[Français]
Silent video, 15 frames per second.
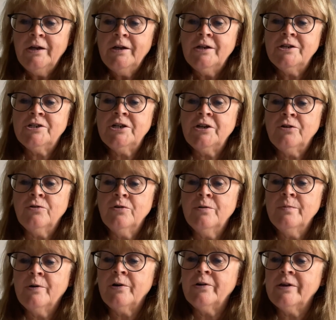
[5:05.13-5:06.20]

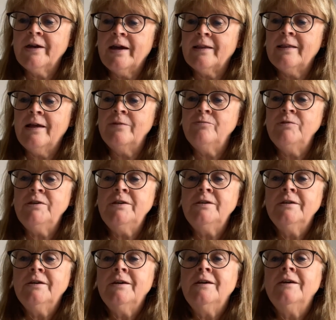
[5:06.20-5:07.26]
Jérôme regarde la nuit
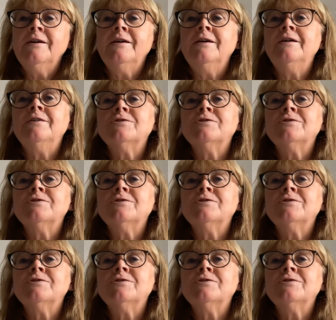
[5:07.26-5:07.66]
et